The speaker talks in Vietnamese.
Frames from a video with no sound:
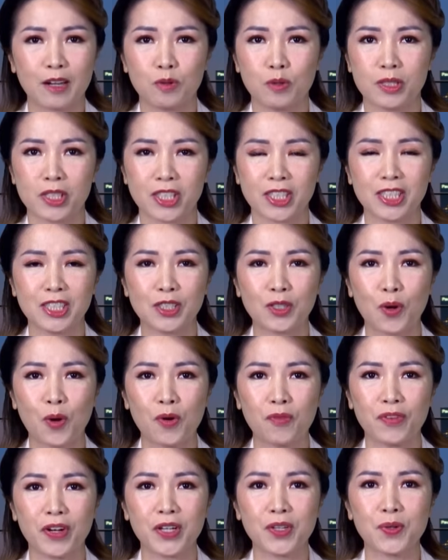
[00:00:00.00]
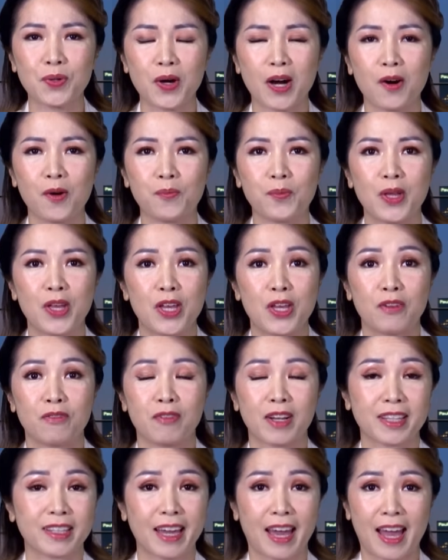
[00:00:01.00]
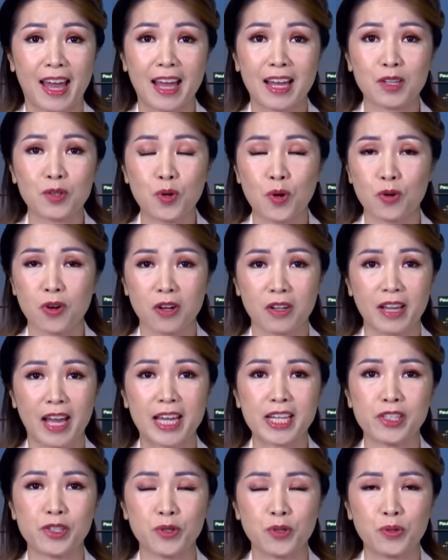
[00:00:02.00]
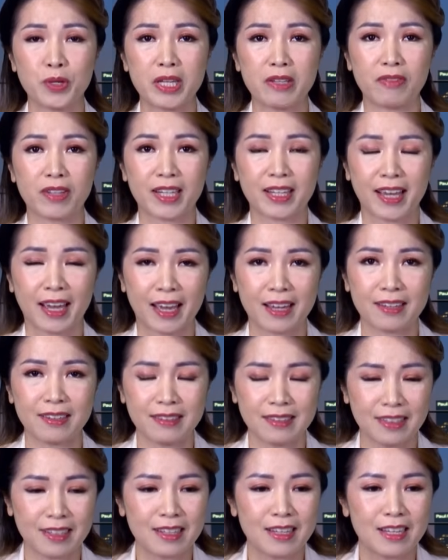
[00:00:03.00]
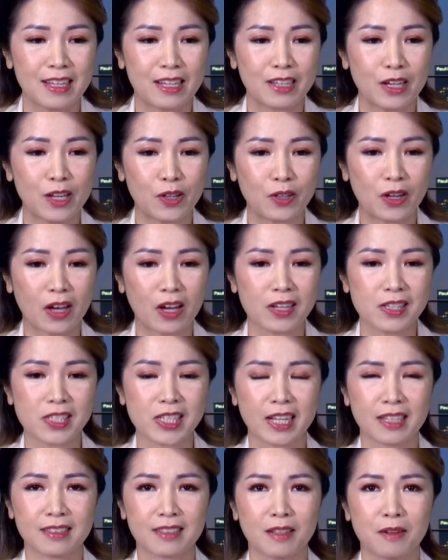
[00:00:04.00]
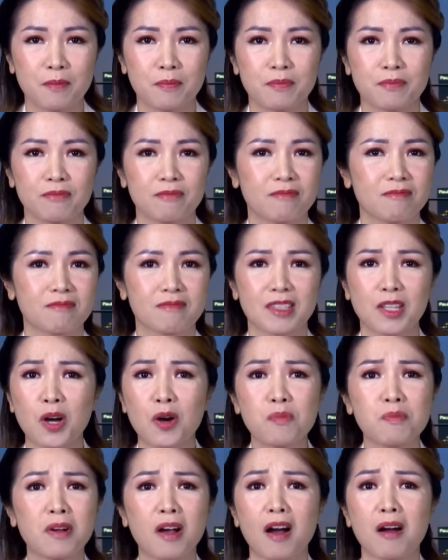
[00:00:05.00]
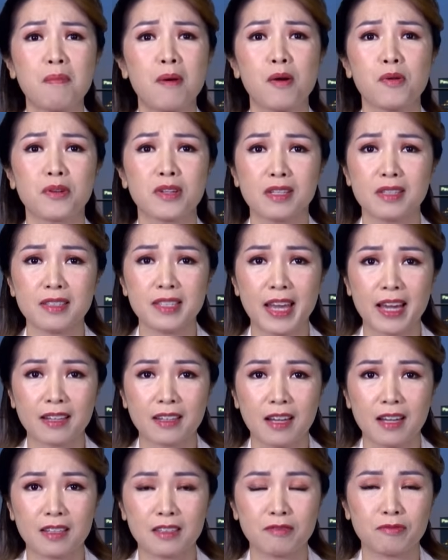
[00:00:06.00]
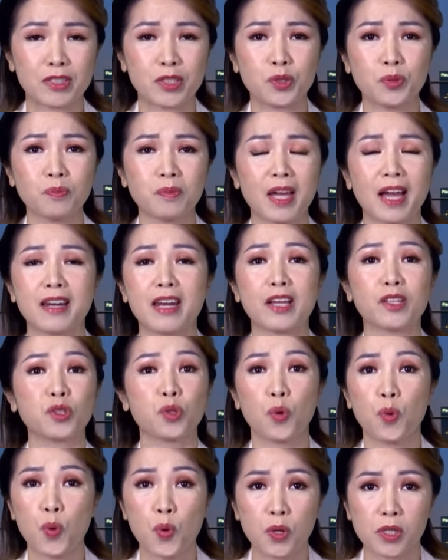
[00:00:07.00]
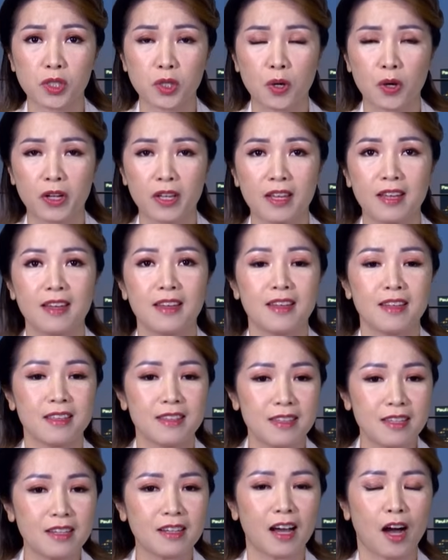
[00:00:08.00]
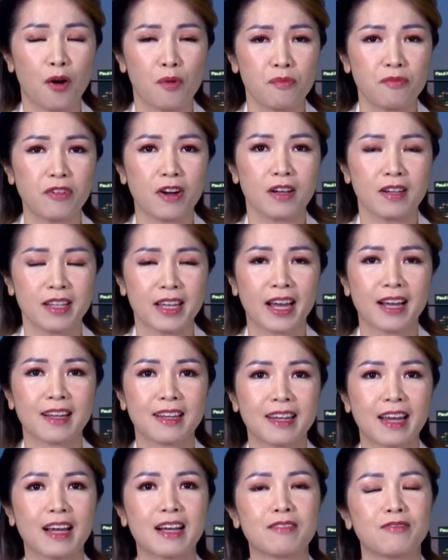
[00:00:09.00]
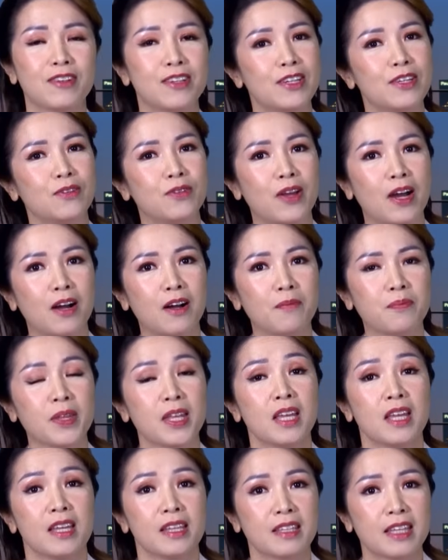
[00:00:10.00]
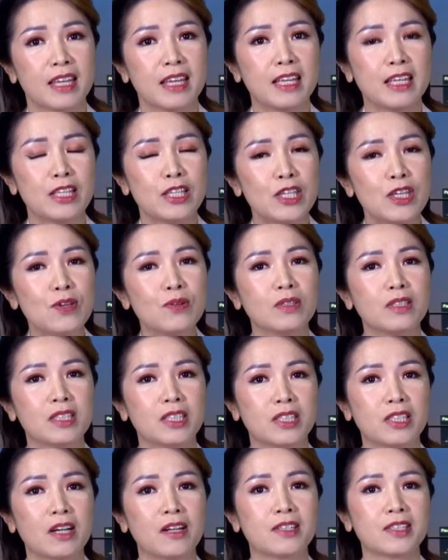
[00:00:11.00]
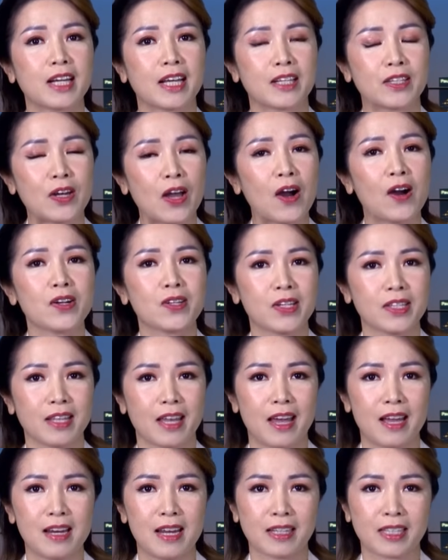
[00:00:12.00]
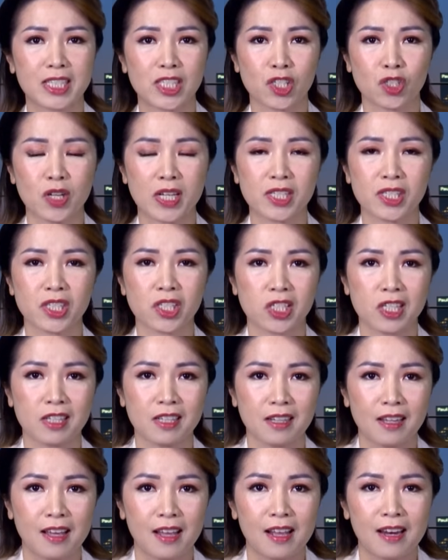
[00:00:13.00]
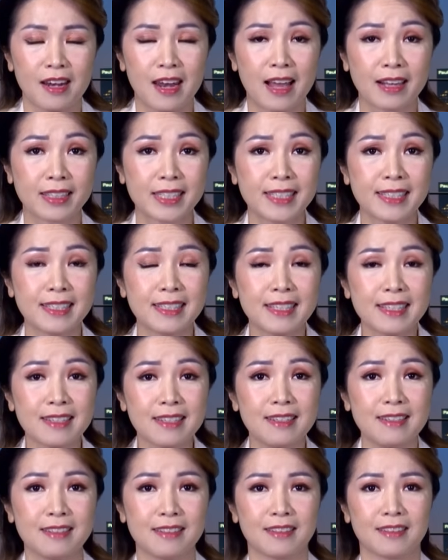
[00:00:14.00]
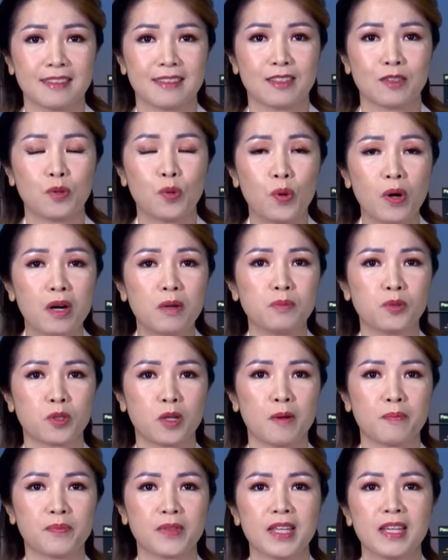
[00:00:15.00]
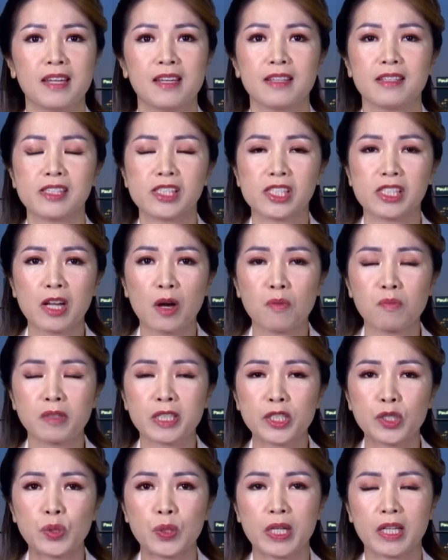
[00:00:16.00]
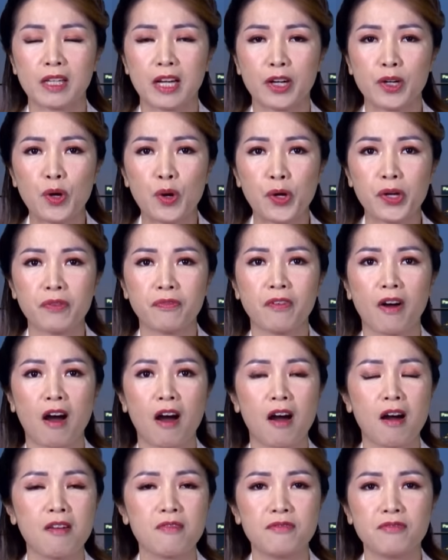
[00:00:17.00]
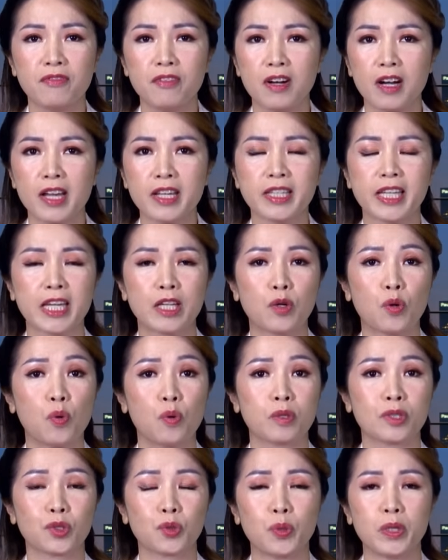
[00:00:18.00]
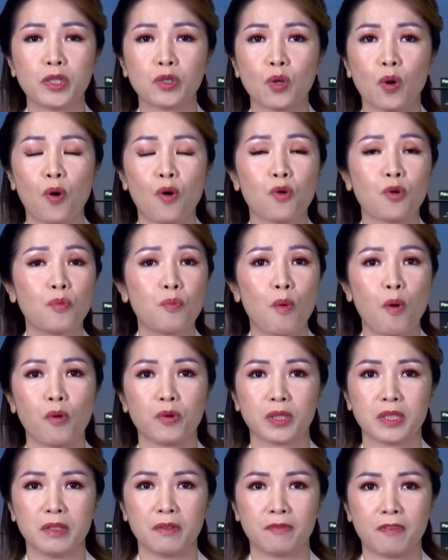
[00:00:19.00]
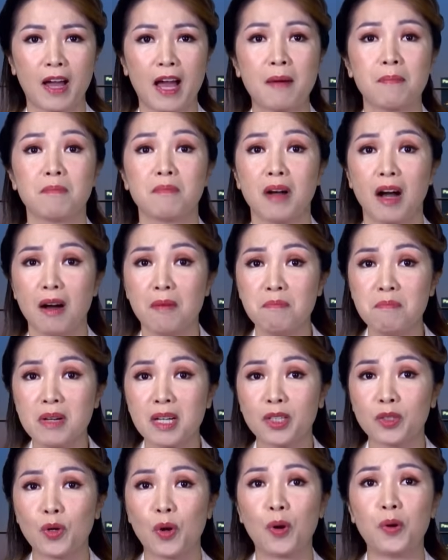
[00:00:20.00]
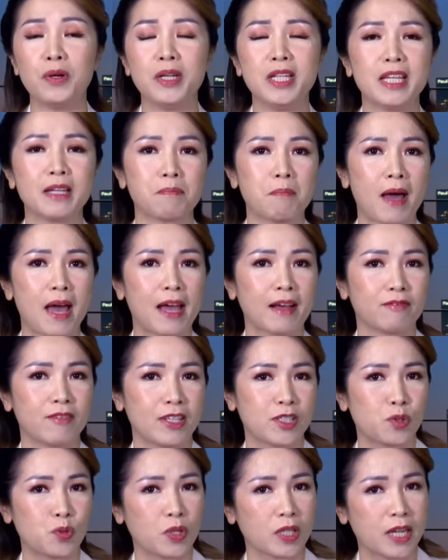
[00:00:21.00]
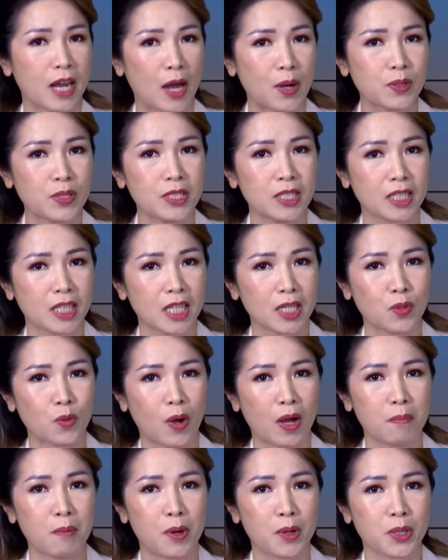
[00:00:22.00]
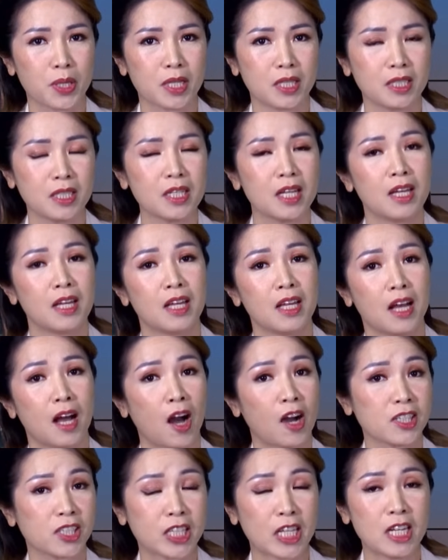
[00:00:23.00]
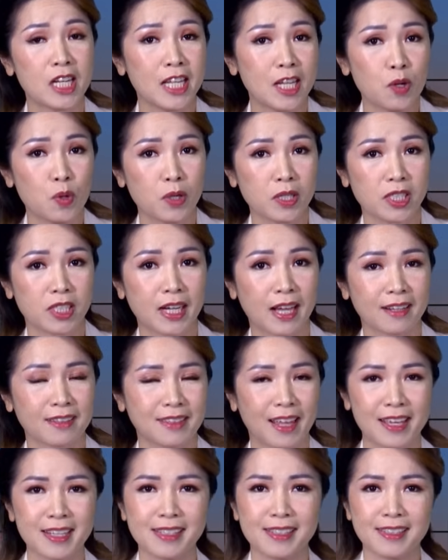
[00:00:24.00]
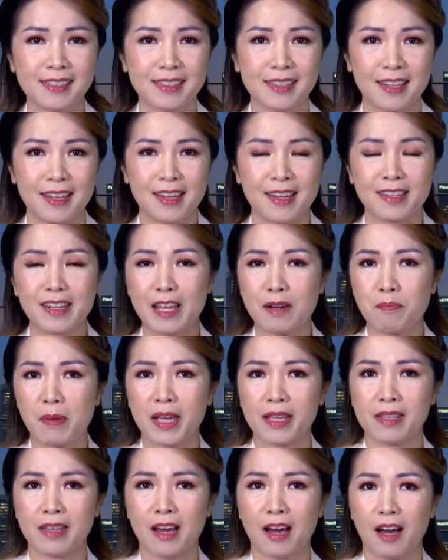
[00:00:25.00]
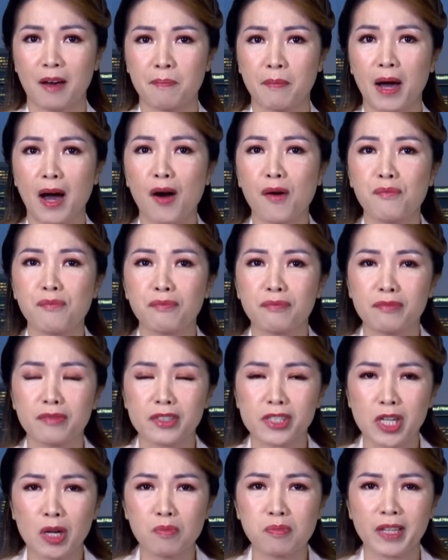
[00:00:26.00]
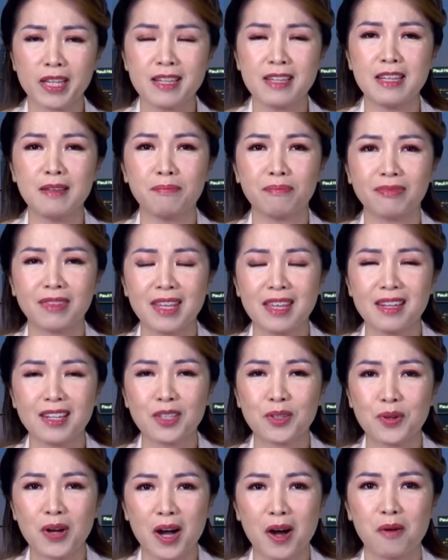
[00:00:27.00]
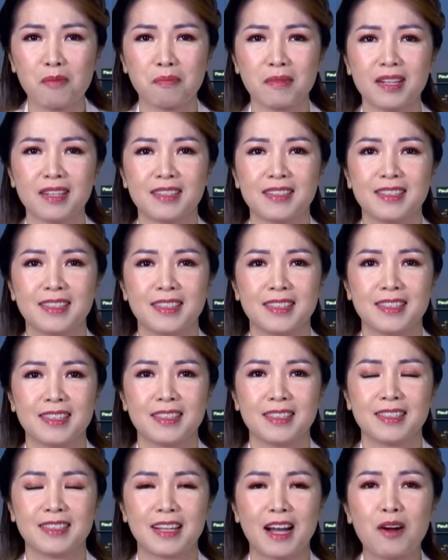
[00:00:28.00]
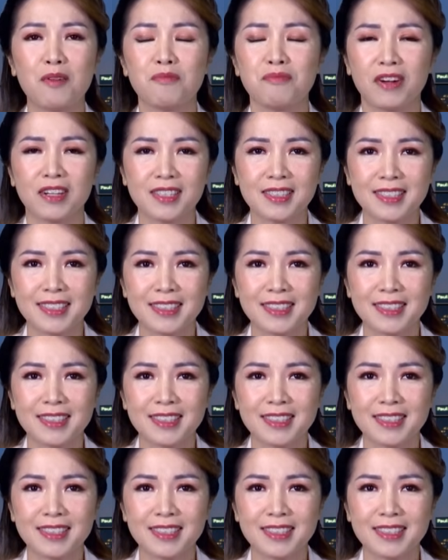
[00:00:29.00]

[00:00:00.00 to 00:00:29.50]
luật sư cố vấn của ông và cả cô con gái ruột Ivanka nữa đều nói rằng không có bầu cử gian lận và chúng ta đã thua rồi, nhưng ông vẫn khăng khăng về điều đó. Thì nhiều người cho rằng đó có thể là cái strategy, là cái chiến lược của ông Trump trong cái chuyện là đối phó với cái cuộc truy tố của Bộ Tư pháp ở mức độ liên bang về chuyện đảo ngược kết quả bầu cử. Họ sẽ lý luận rằng thấy chưa, đến bây giờ mà ông, trong cái niềm tin của ông á, ông vẫn